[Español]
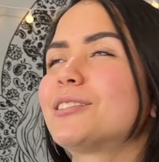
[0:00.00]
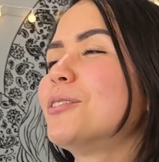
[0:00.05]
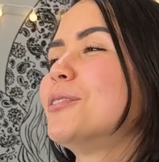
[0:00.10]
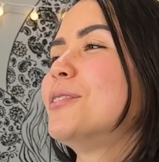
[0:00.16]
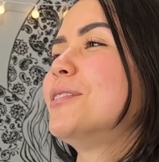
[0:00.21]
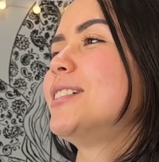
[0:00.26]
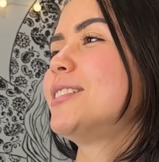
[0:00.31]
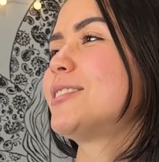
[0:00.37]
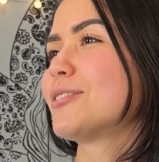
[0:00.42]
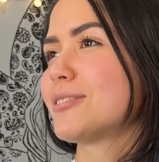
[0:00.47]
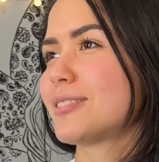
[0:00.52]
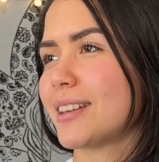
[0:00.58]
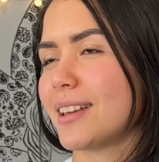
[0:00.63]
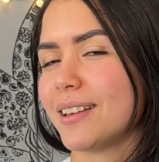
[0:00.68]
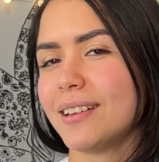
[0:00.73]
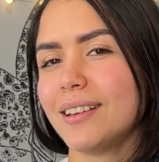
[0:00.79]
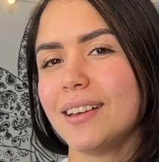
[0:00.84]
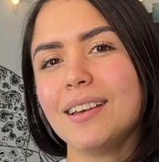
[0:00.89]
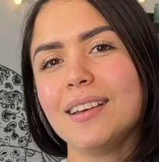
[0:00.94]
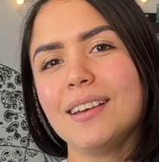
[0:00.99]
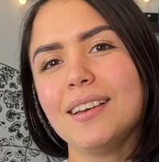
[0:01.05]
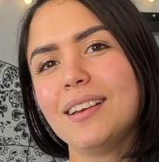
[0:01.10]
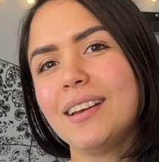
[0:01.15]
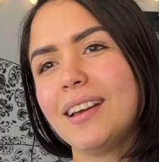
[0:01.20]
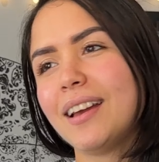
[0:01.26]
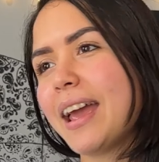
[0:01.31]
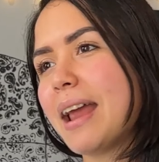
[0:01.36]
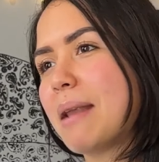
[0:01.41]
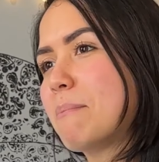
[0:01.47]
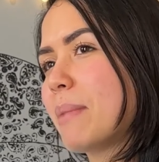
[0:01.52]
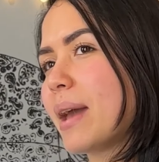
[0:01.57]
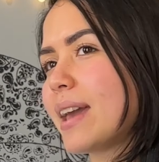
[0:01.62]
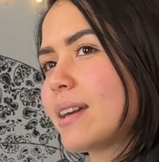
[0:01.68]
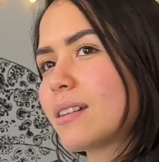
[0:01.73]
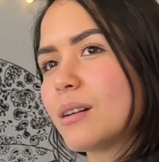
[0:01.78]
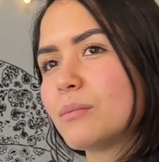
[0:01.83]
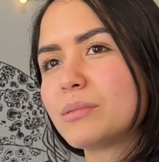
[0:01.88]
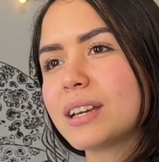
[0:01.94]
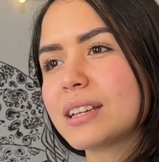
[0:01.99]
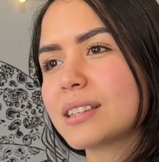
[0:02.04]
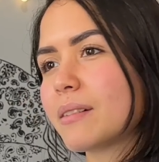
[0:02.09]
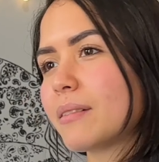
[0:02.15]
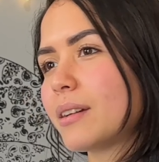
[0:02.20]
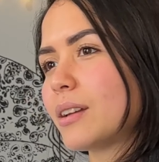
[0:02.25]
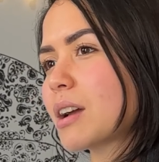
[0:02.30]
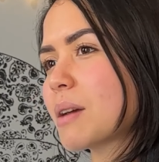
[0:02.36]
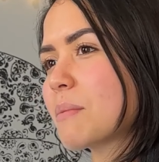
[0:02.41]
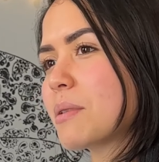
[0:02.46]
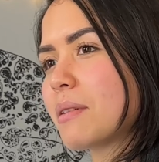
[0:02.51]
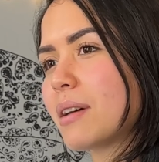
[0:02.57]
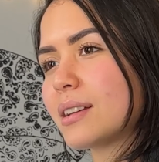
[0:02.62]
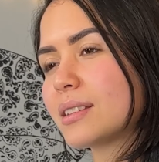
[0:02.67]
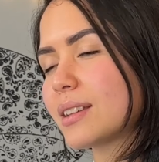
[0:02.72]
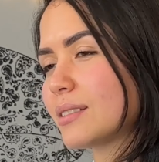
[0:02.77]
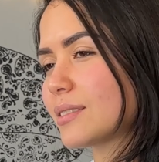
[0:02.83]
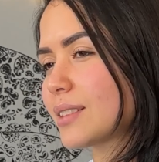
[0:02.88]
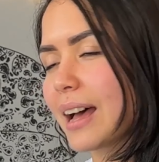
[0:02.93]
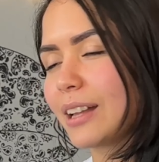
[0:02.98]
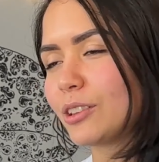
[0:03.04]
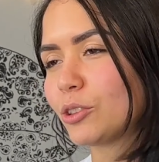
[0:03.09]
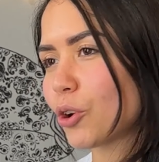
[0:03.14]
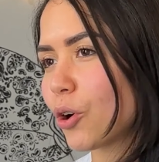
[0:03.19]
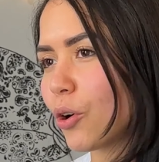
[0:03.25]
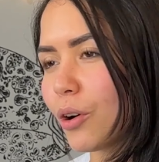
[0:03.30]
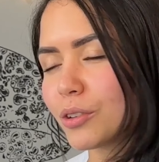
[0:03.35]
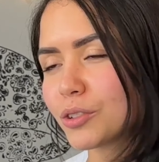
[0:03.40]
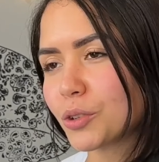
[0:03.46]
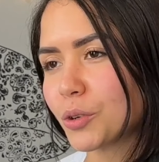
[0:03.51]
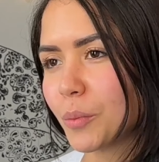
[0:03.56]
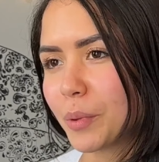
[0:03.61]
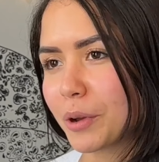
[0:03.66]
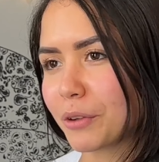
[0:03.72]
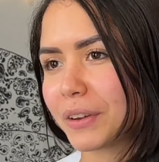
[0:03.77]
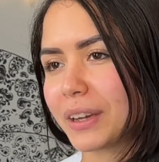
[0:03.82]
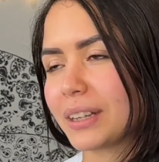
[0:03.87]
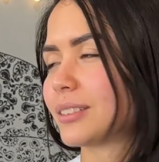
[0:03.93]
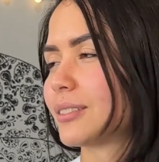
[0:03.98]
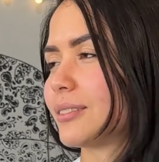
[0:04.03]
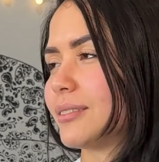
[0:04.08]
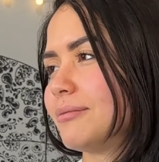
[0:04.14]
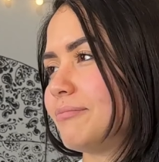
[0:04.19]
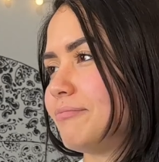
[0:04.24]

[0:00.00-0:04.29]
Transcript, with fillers: todo eso, sí. El make-up ya sabía lo que me iba a hacer. O sea, todo estuvo perfecto.